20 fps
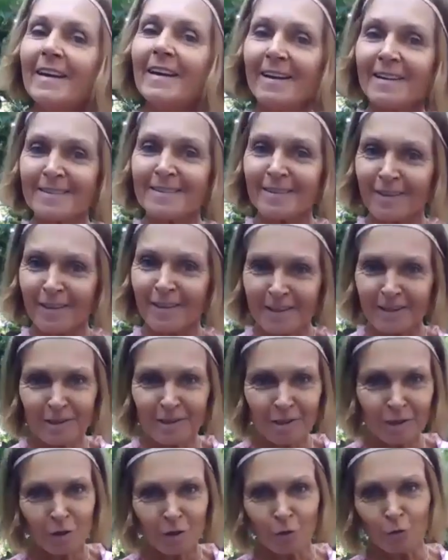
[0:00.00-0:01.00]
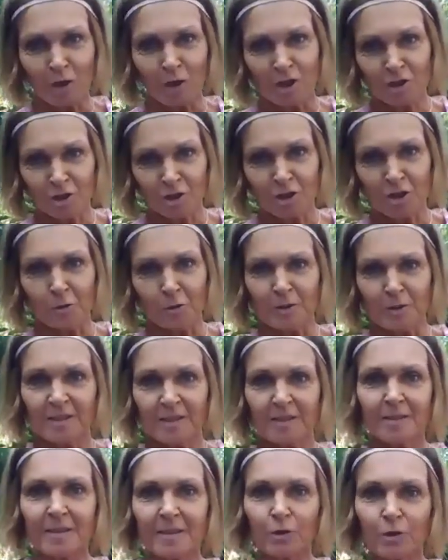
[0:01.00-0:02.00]
Ist richtig oder stirbt?
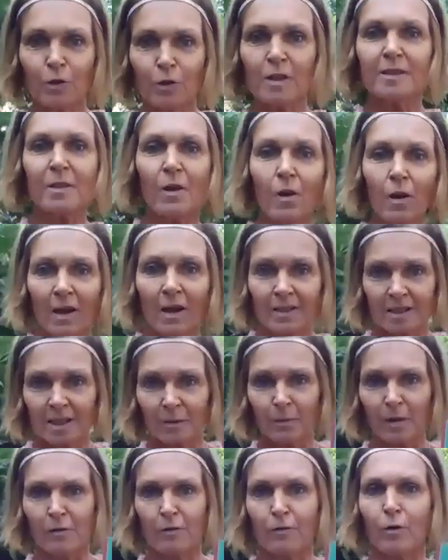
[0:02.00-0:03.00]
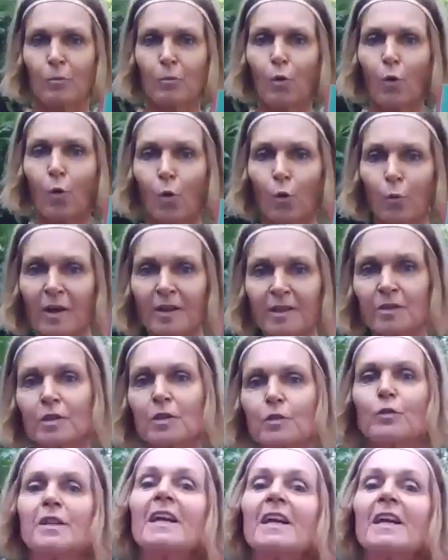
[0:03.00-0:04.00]
Das ist natürlich auch ein Thema vom Robert,
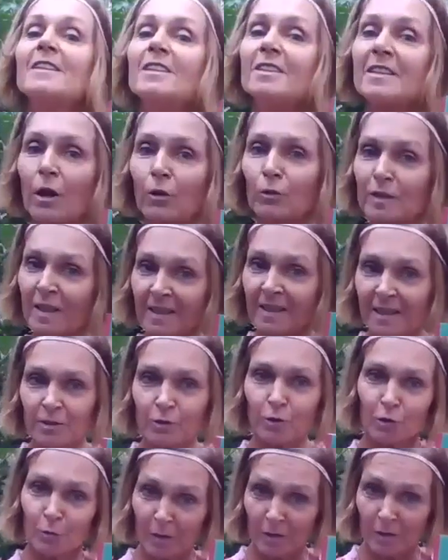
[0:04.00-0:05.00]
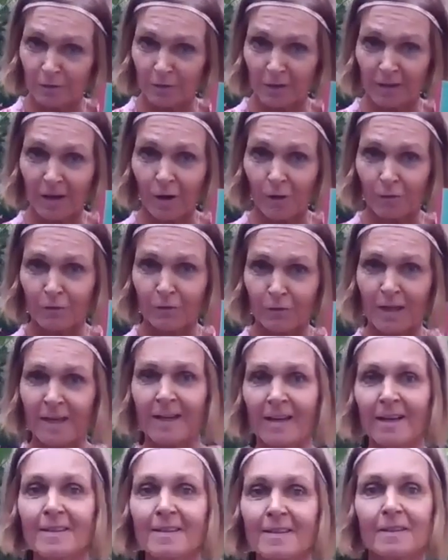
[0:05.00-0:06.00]
sonst würde er nicht Nahrungsergänzungsmittel verkaufen, weil
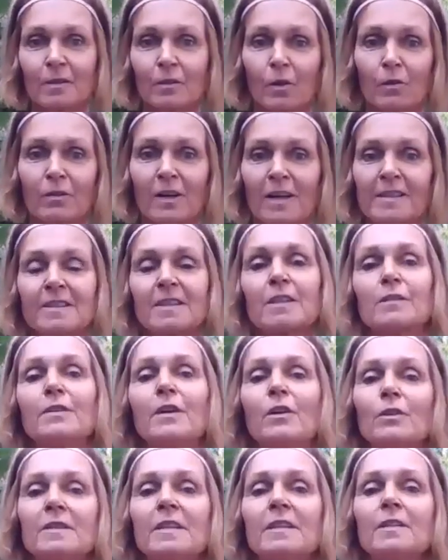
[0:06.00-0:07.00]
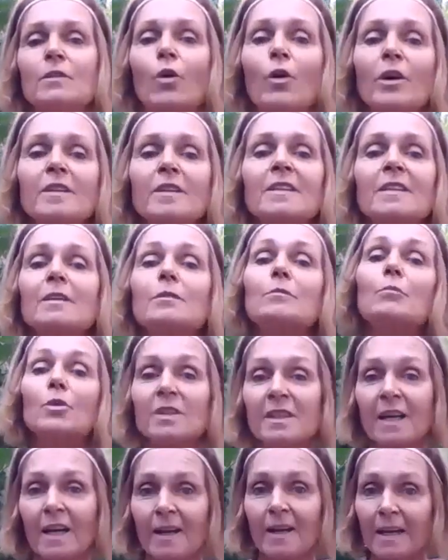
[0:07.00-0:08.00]
er ganz genau weiß, dass wir aus den heutigen
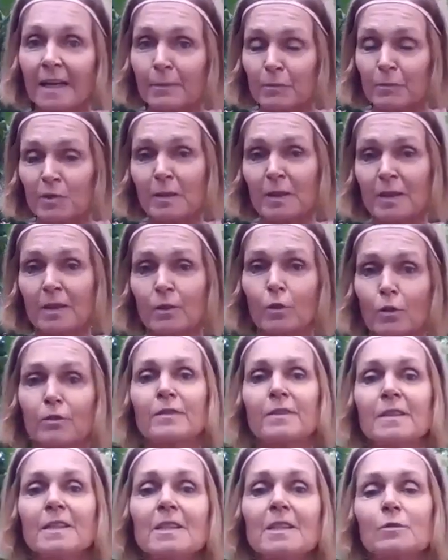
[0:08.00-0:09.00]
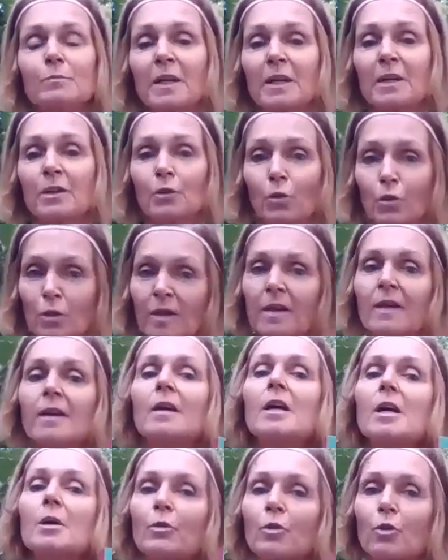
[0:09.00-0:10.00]
modernen Lebensmitteln oft nicht mehr genug
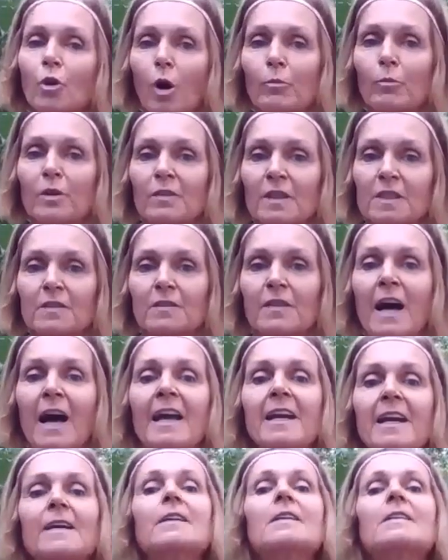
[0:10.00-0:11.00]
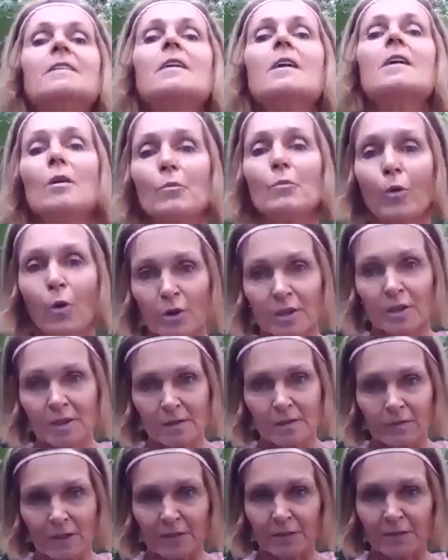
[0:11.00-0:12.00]
bekommen, was wir eigentlich
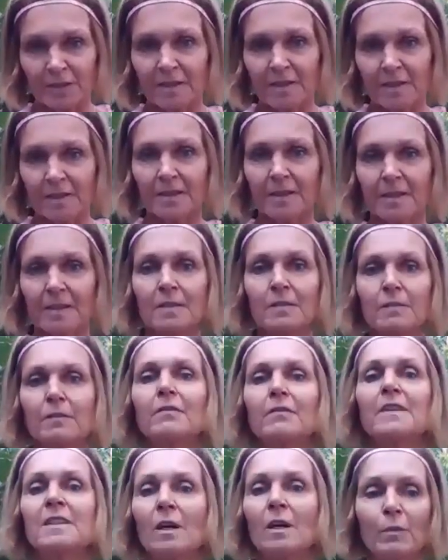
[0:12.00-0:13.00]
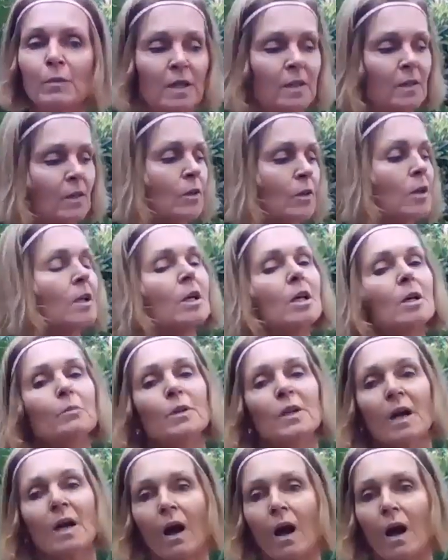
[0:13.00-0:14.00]
bräuchten, was wichtig ist, Vitamine,
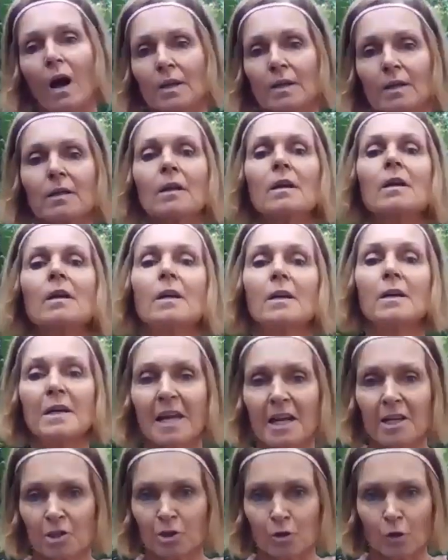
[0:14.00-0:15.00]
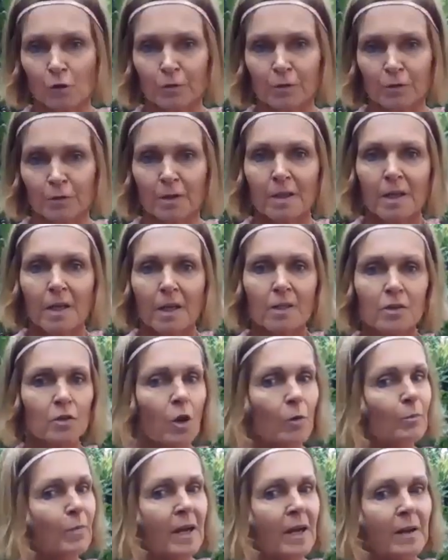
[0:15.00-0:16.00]
Mineralien, Nährstoffe. Es
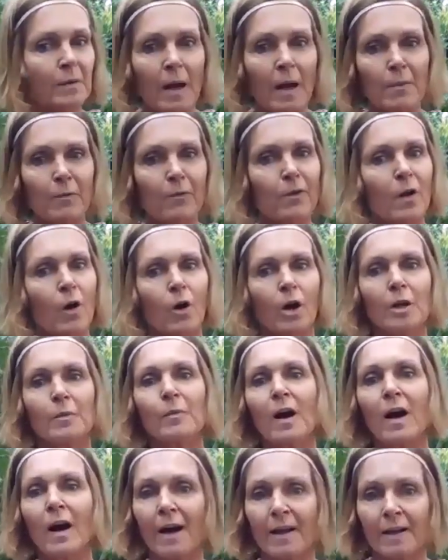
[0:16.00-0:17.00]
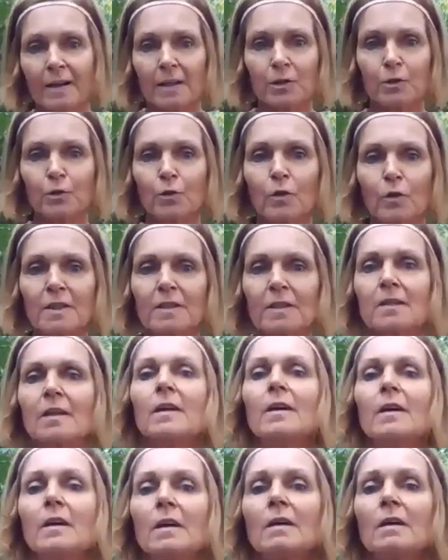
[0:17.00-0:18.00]
kommt bei einem Apfel auch immer an, natürlich
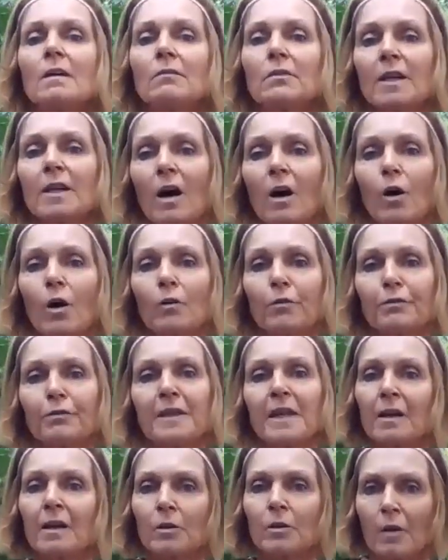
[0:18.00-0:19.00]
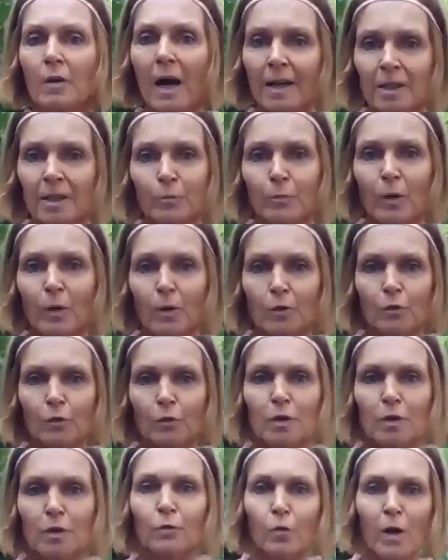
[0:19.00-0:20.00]
darauf, wie er angebaut
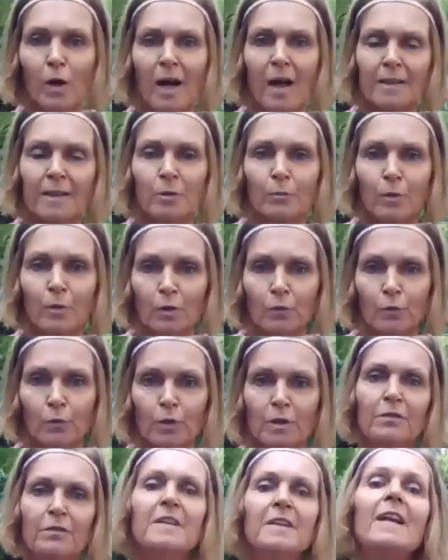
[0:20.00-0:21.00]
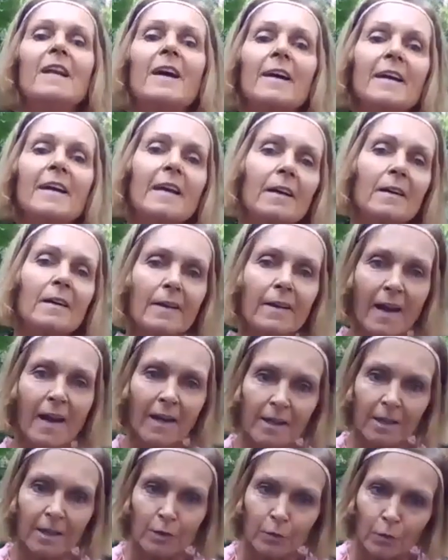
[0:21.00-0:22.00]
wurde, wo er angebaut wurde, wie lange er
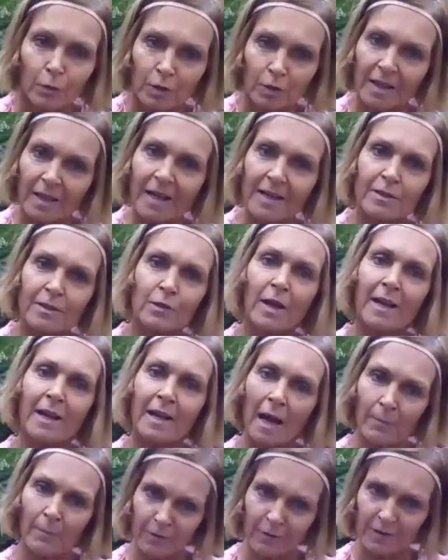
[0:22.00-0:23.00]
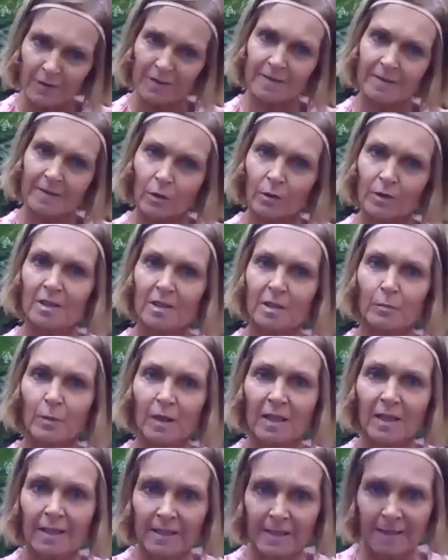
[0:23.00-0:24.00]
gelagert wurde. Also ein Apfel ist auch nicht
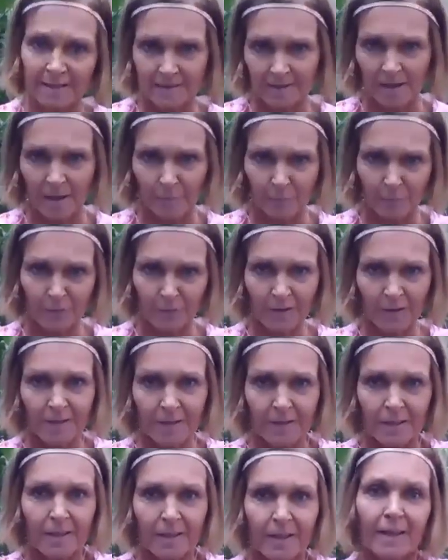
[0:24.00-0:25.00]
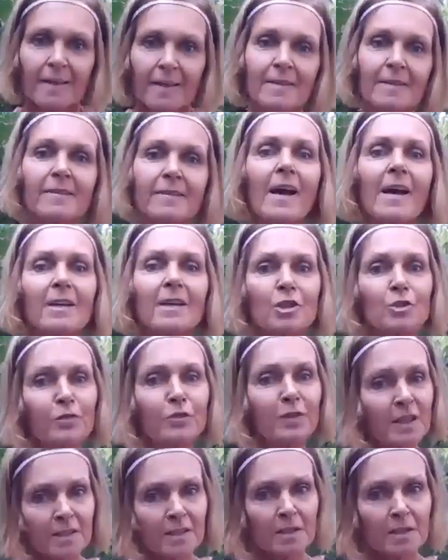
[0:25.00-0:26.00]
immer der gleiche Apfel. Es ist alles
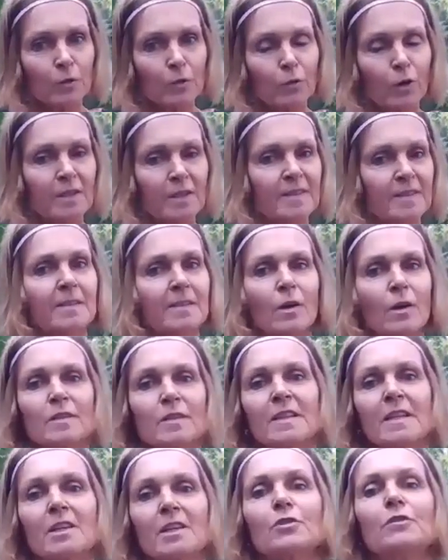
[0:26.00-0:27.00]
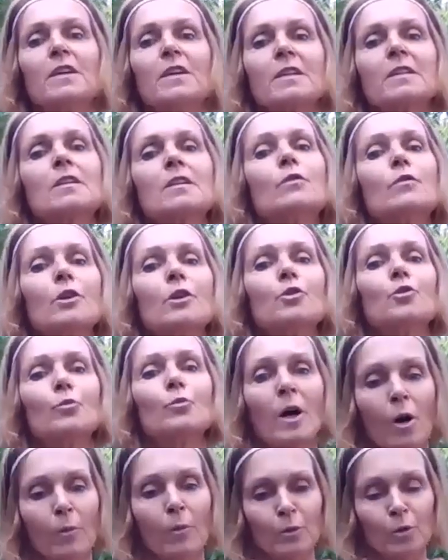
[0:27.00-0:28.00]
schwierig geworden, es ist auch sehr schwierig geworden,
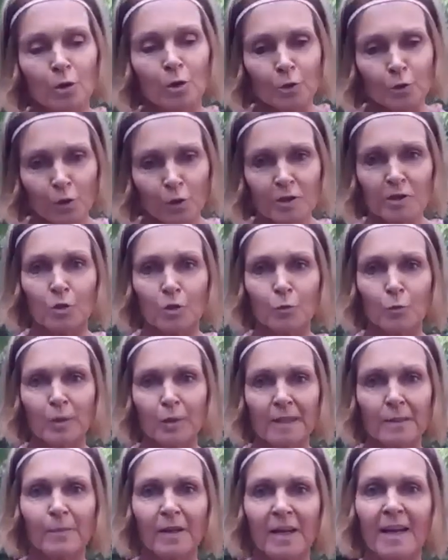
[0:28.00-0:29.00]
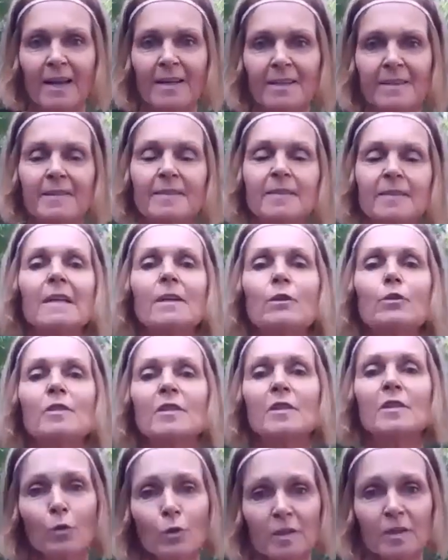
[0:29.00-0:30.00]
überhaupt noch durchzublicken bei all diesen
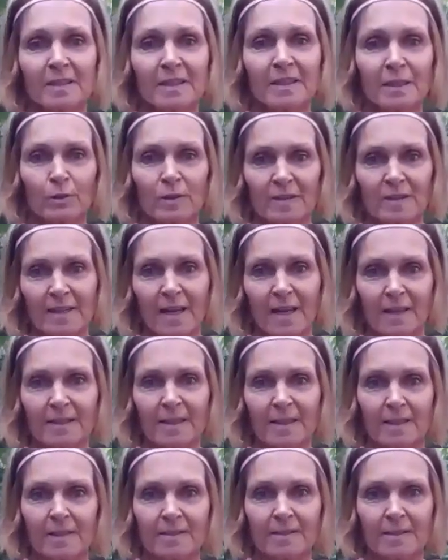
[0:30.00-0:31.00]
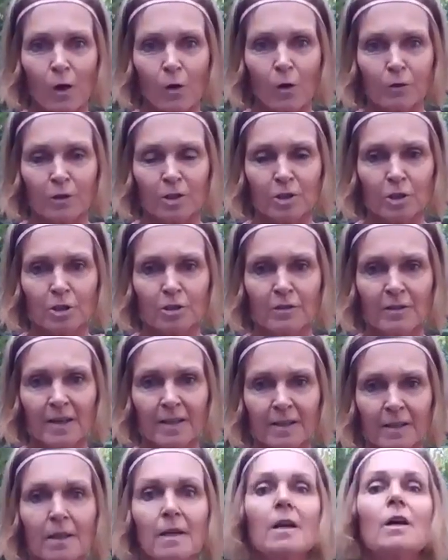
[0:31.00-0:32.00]
Illusionen, die uns tagtäglich aufgetischt
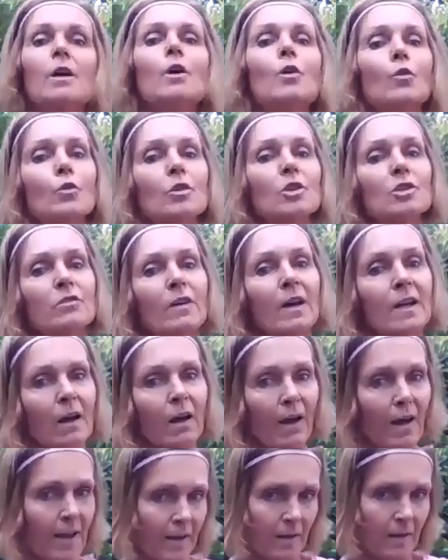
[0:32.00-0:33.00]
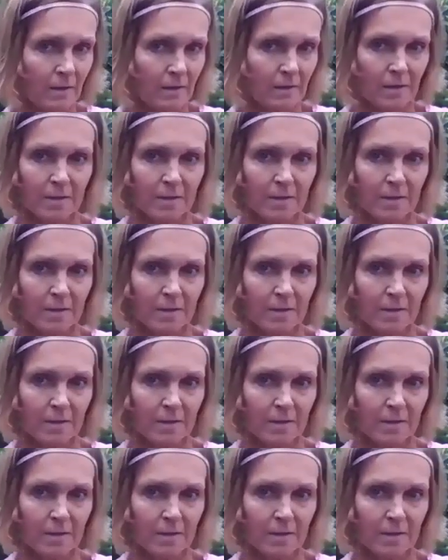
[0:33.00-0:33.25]
werden und Schweinereien.